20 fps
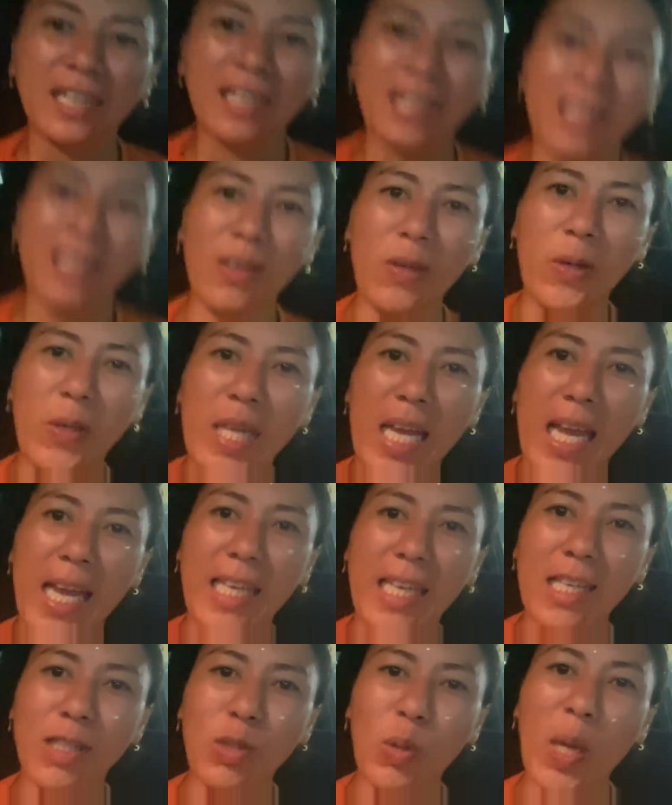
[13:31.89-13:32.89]
Ngayon
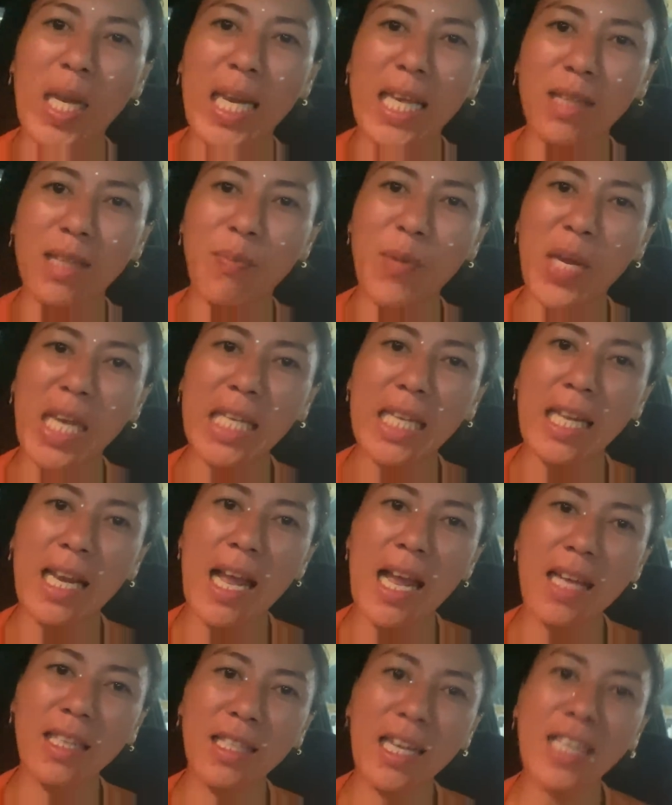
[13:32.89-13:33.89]
ay nag-toilet break,
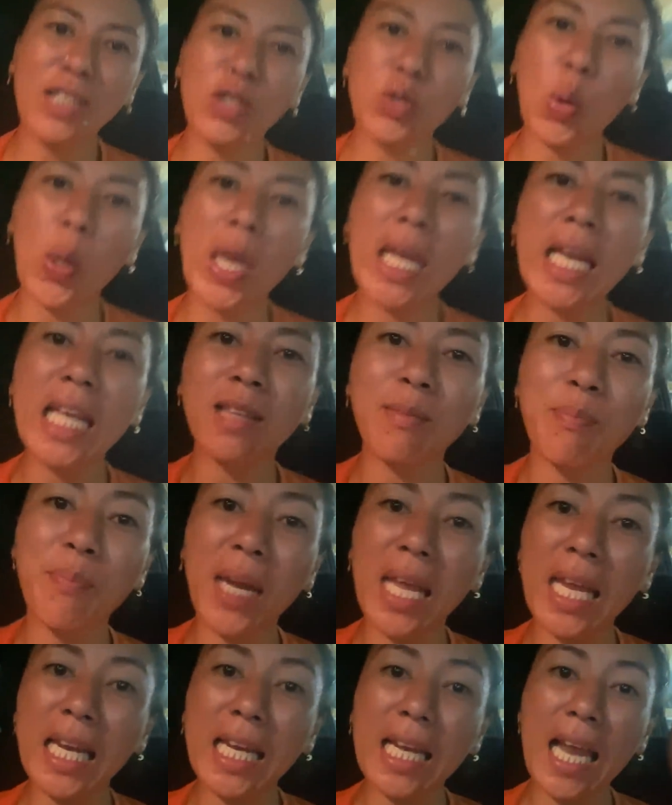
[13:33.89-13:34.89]
la nag-toilet
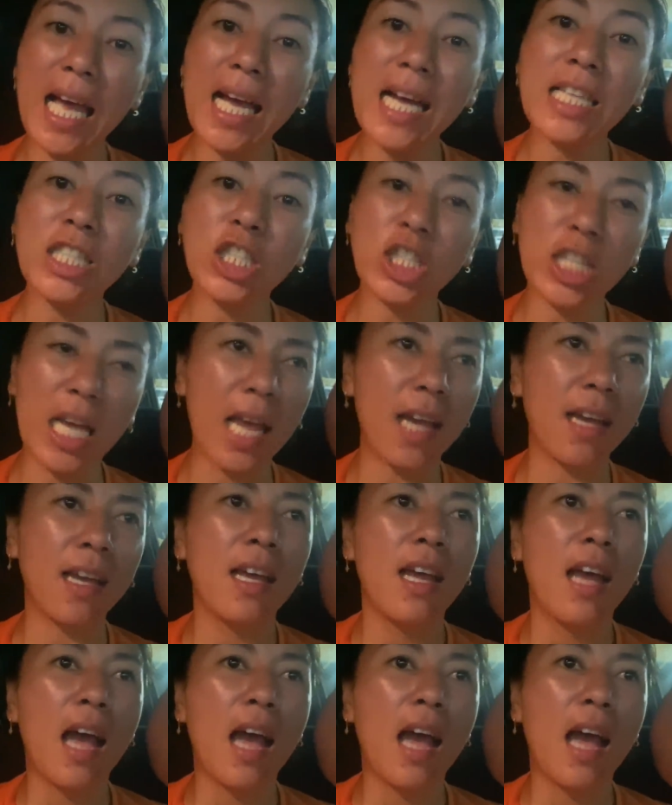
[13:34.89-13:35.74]
break lang siya.